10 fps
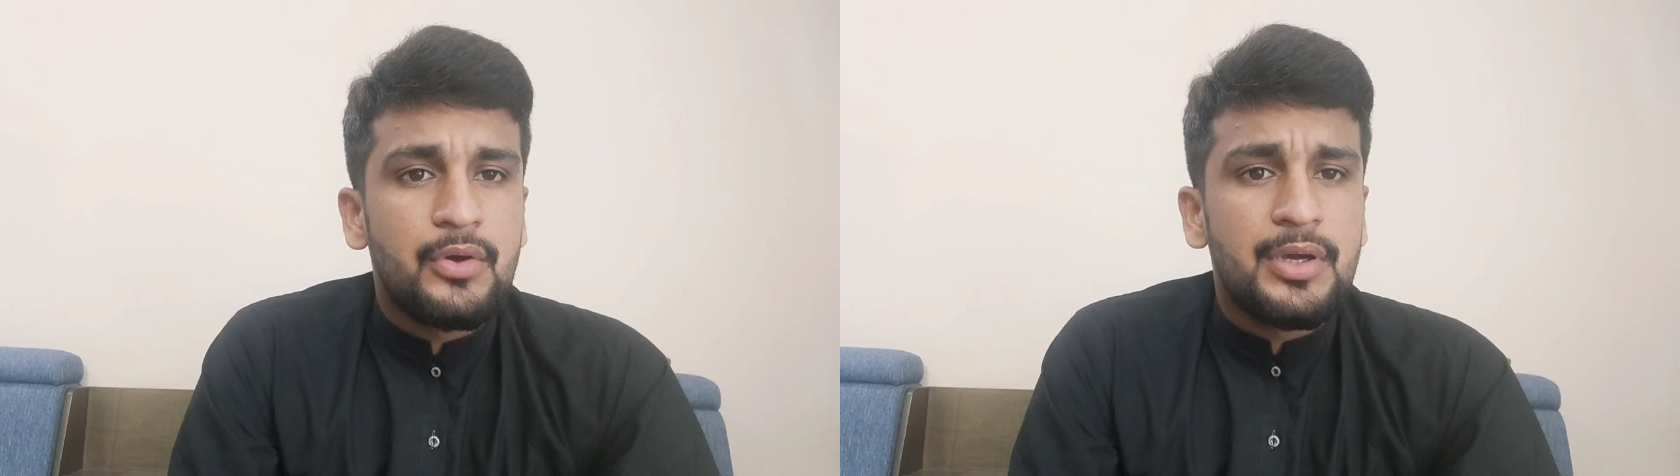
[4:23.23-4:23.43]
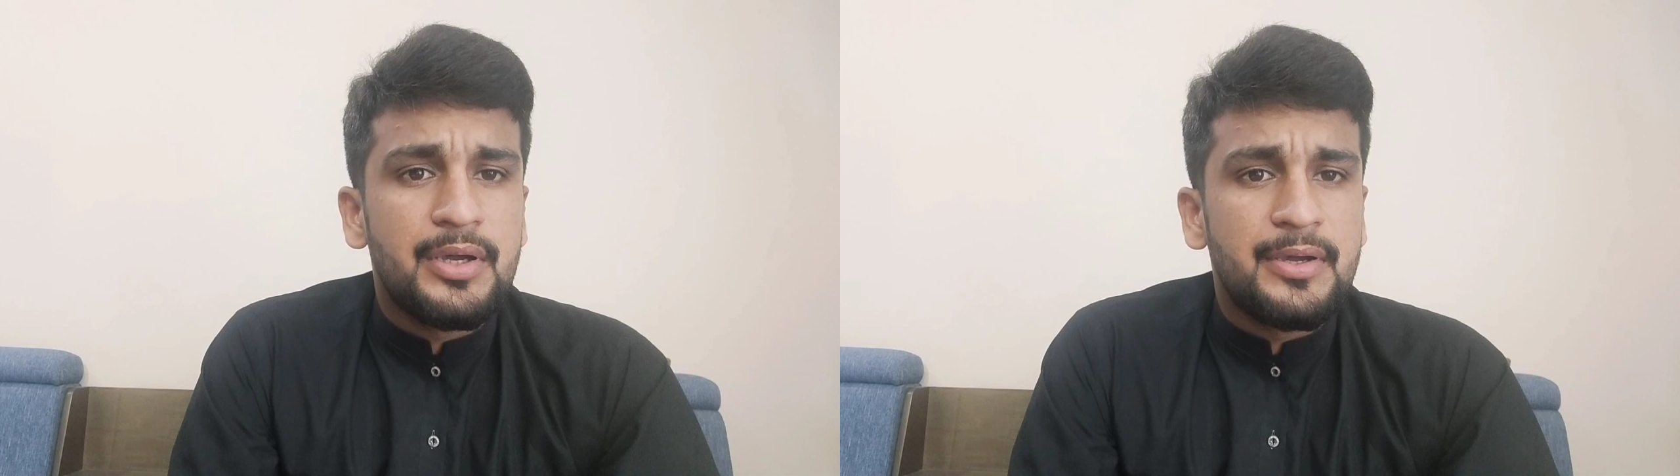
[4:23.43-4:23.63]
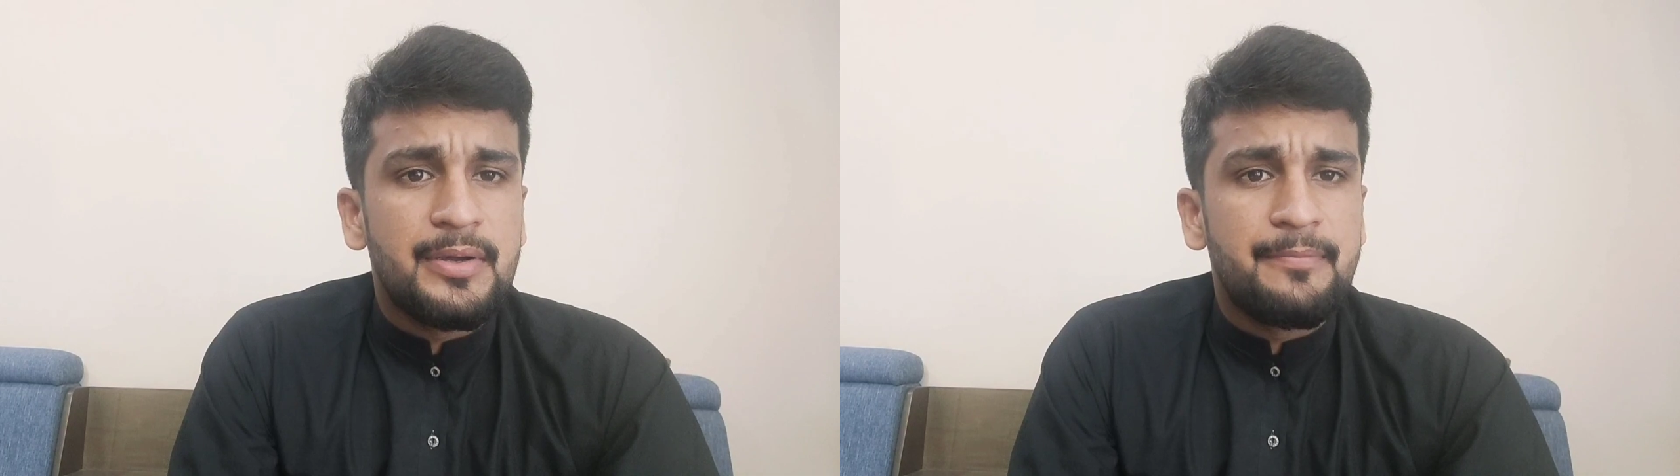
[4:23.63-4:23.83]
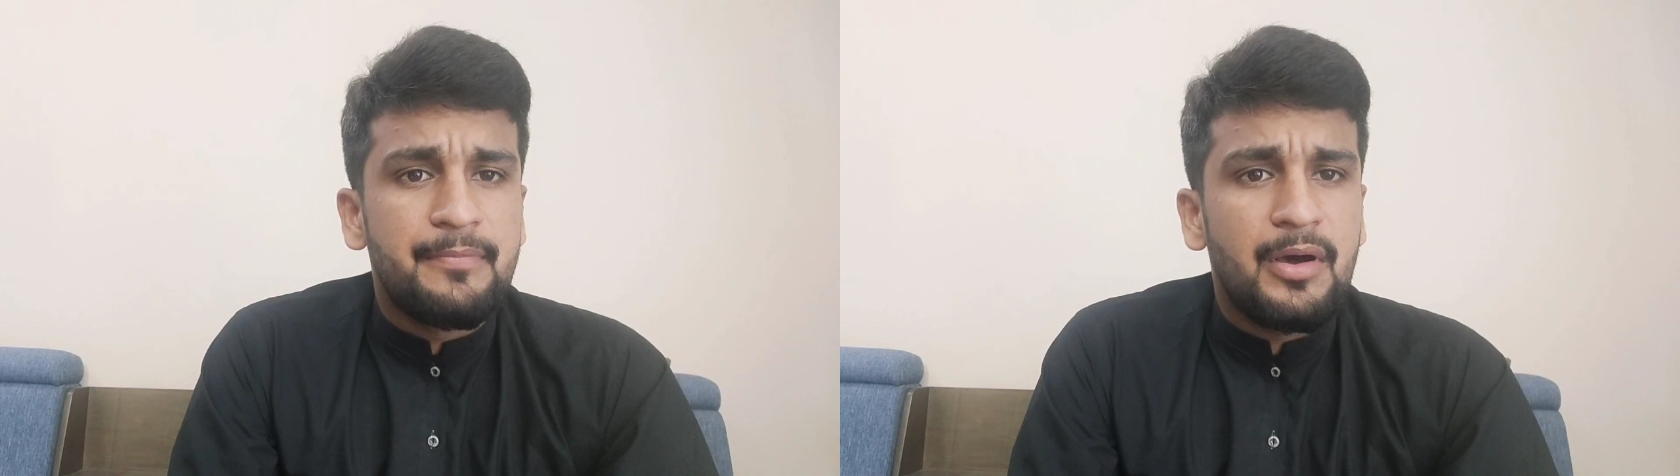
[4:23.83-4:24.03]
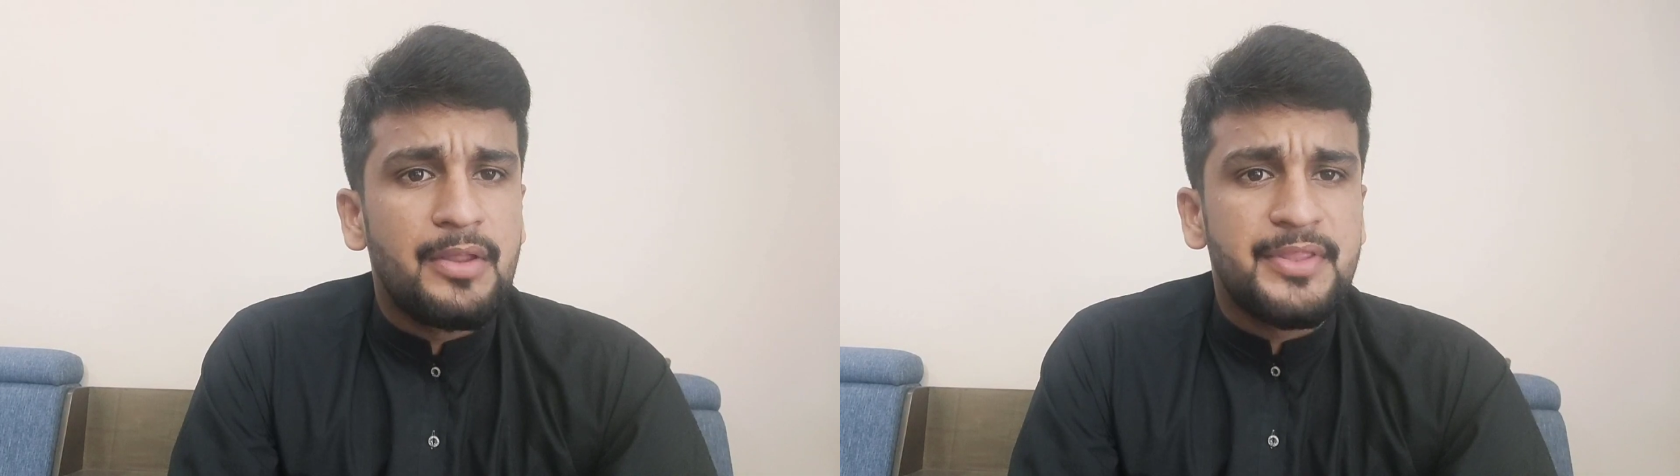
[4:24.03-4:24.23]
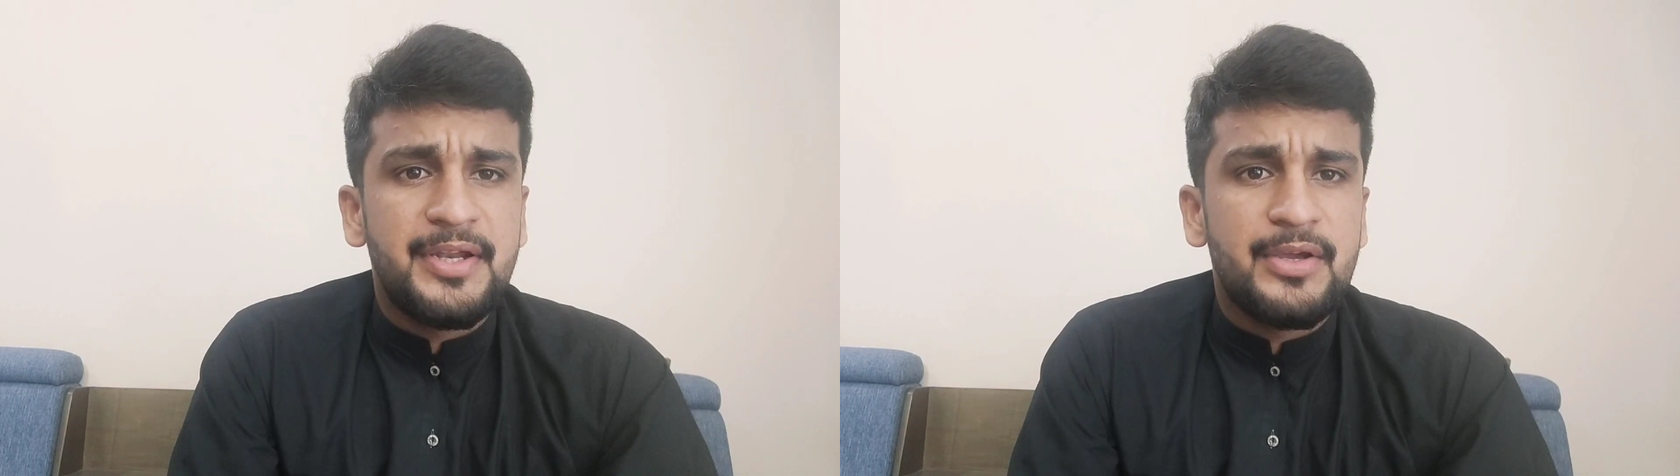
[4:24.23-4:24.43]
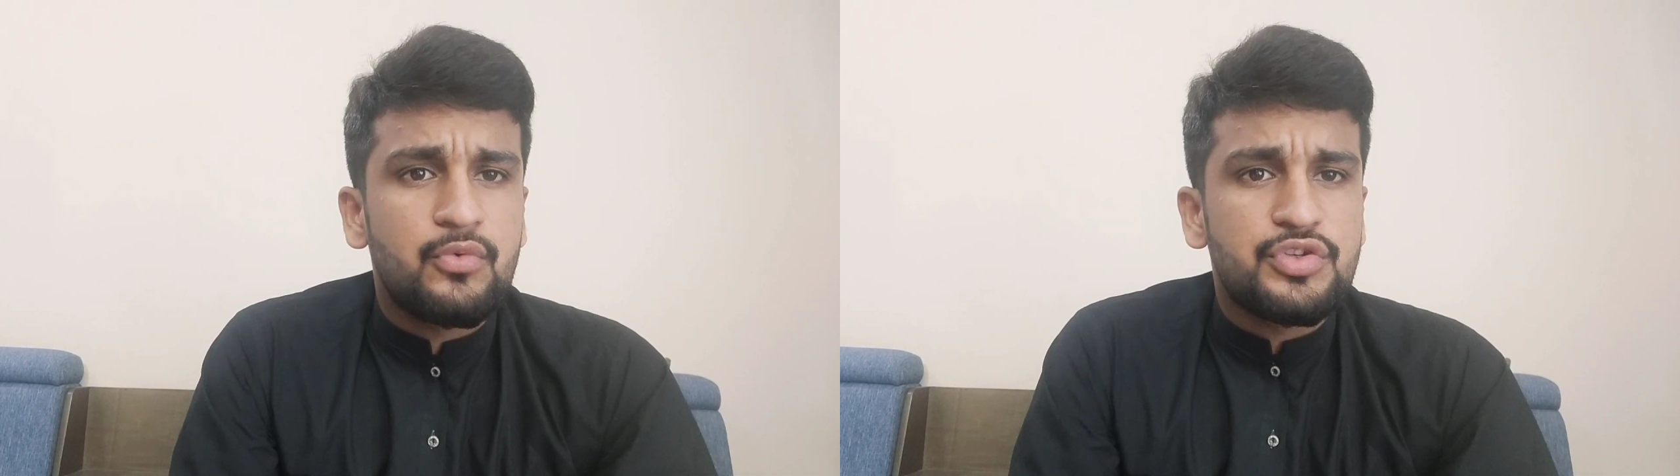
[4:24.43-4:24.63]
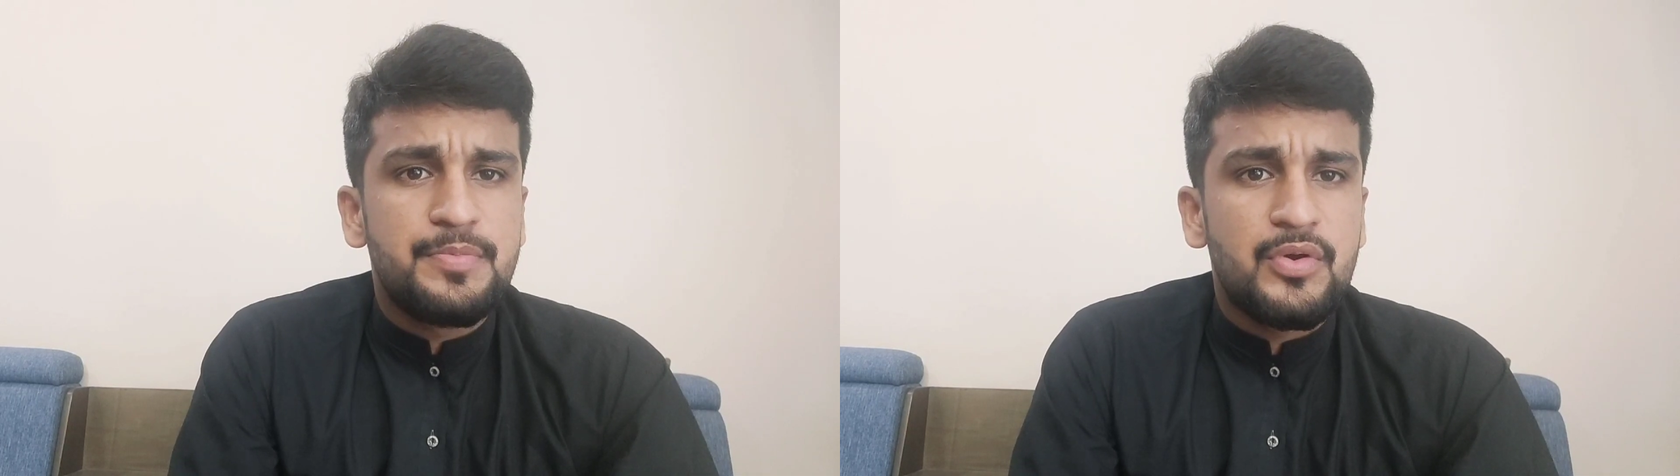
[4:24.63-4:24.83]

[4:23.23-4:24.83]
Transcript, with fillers: ऑन द डे कुछ भी हो